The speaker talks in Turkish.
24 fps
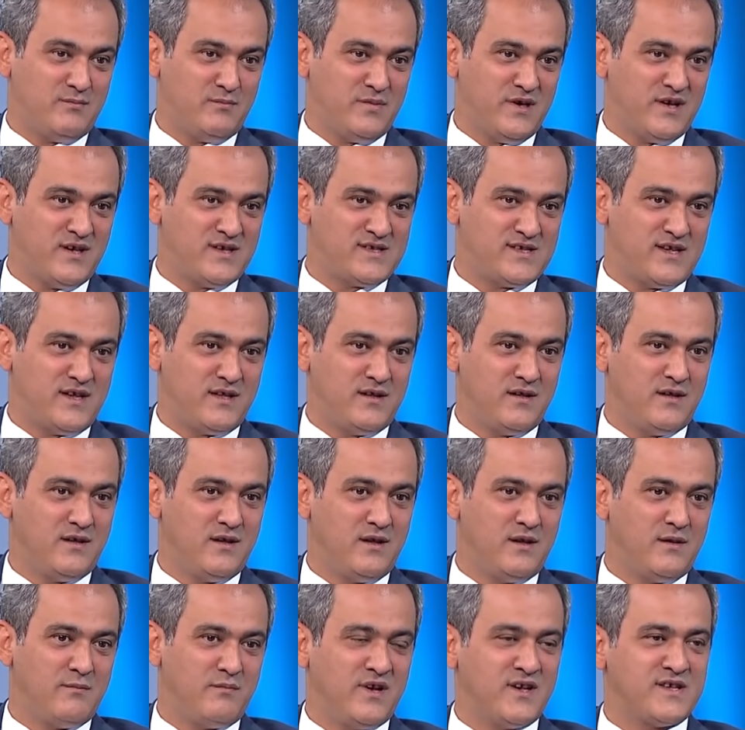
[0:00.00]
bazen
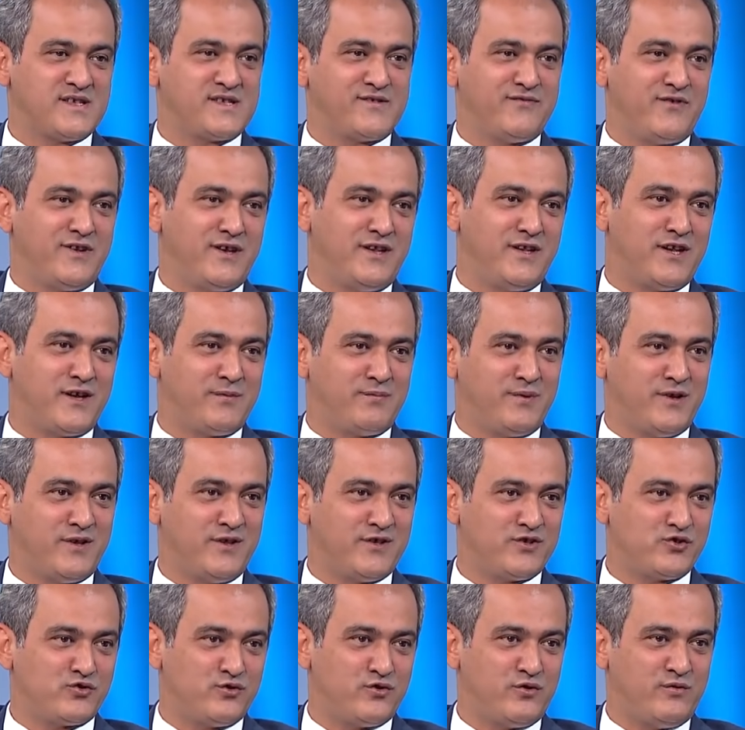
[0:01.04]
bazı veriler
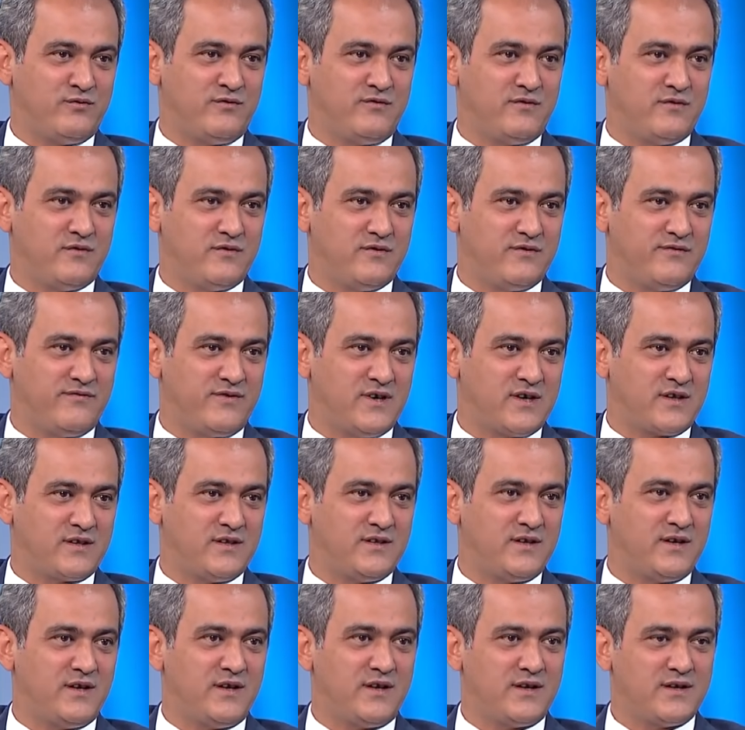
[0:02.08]
paylaşılıyor e, farklı
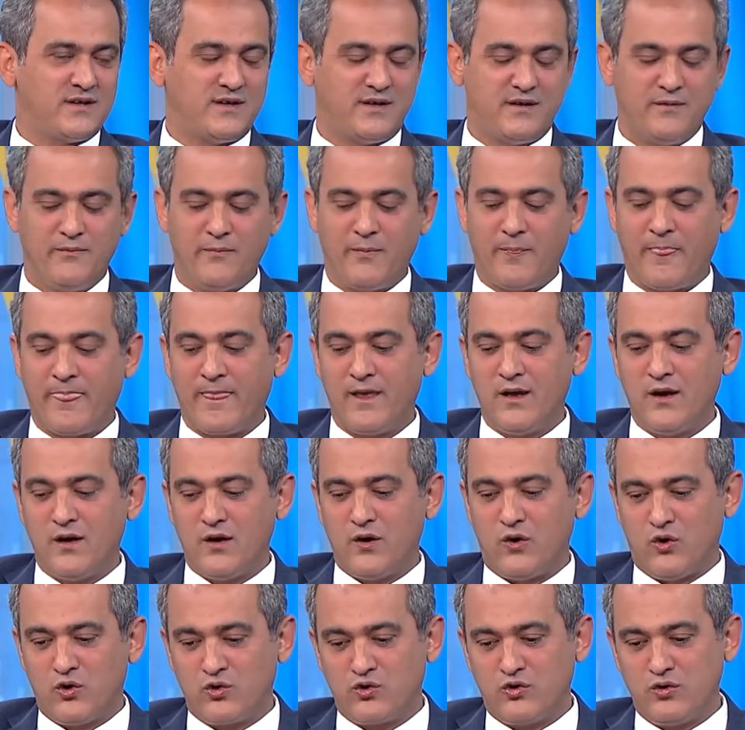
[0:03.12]
yerlerde.
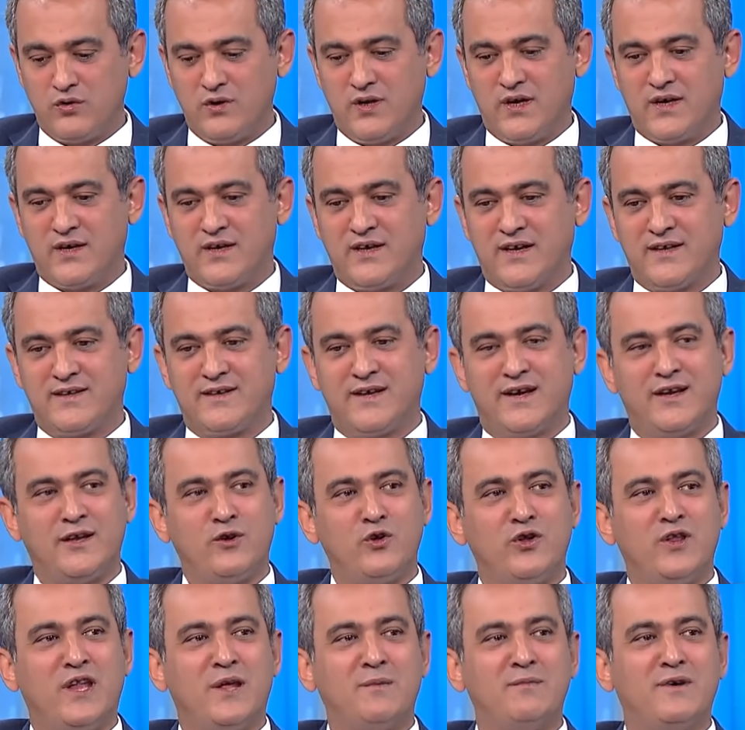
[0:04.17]
Okullar yeterli
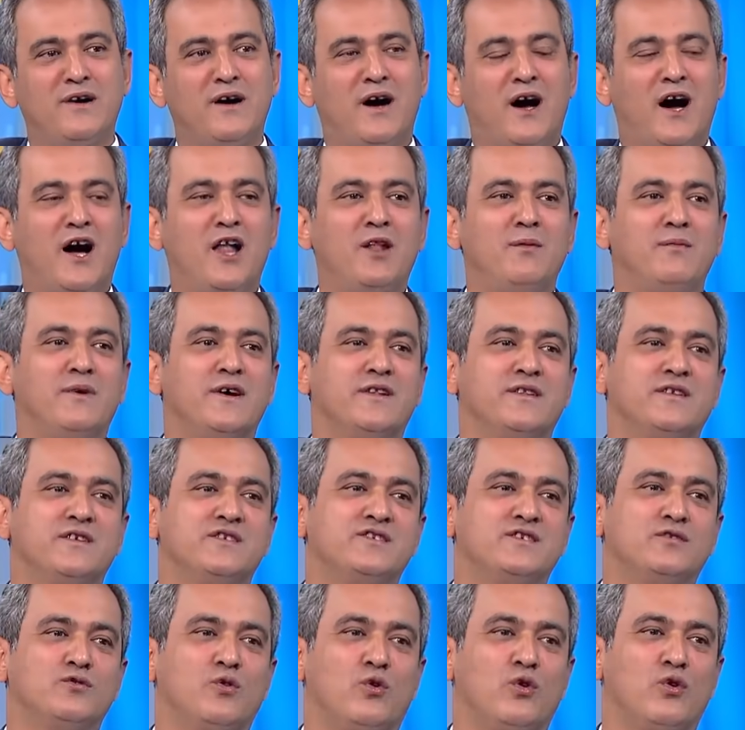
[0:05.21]
önlemi almadığı
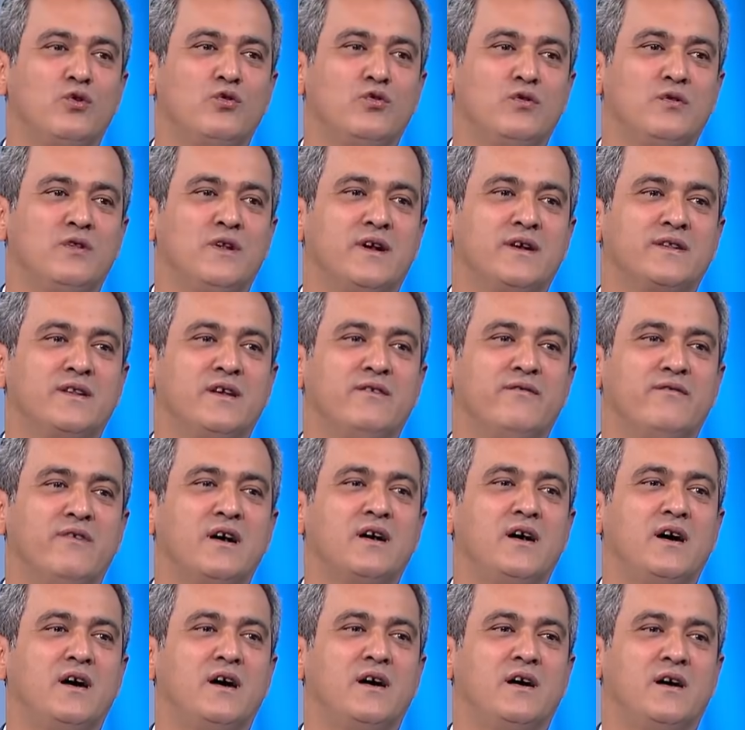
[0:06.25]
için okullarda
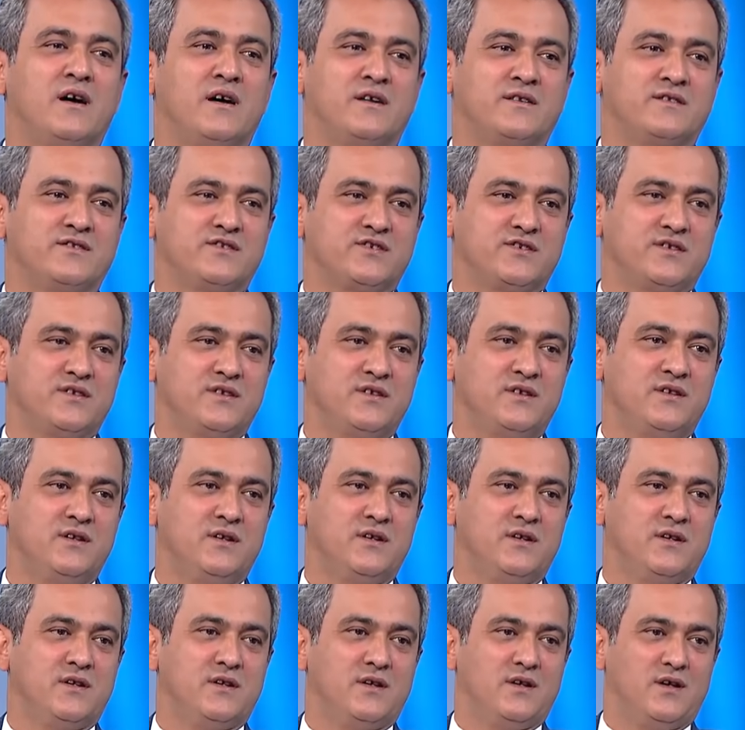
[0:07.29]
vaka artışı,
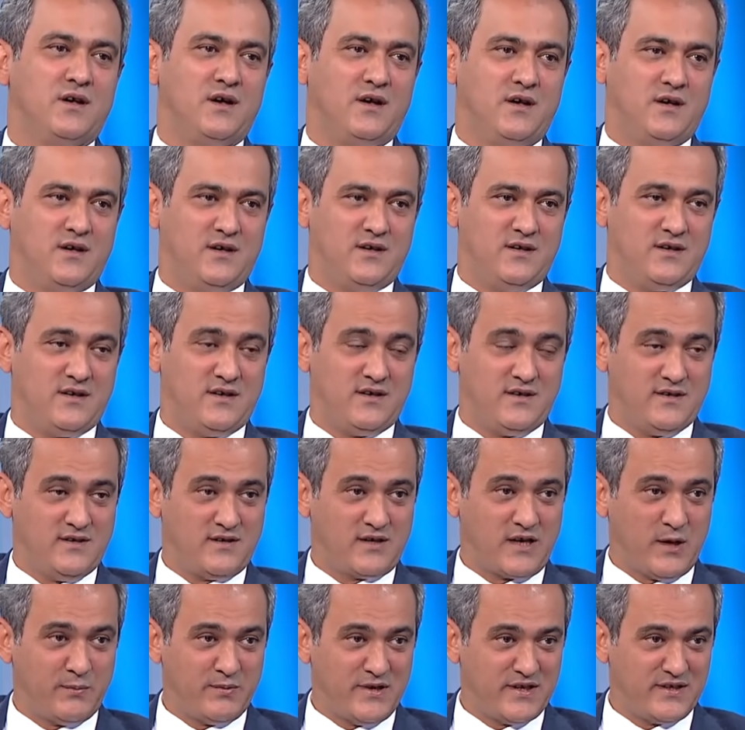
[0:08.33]
e,
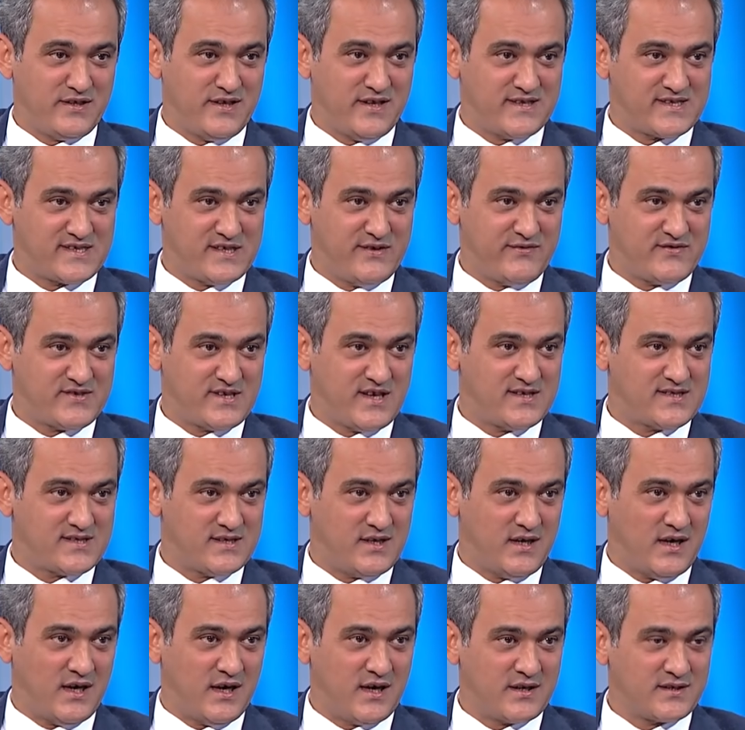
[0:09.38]
kapatılan sınıf
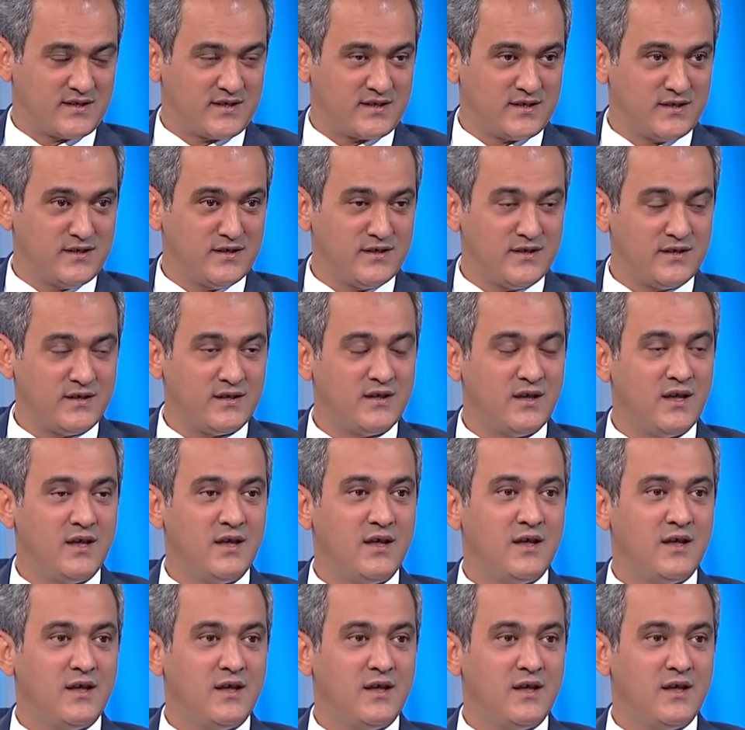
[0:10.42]
sayısı arttığının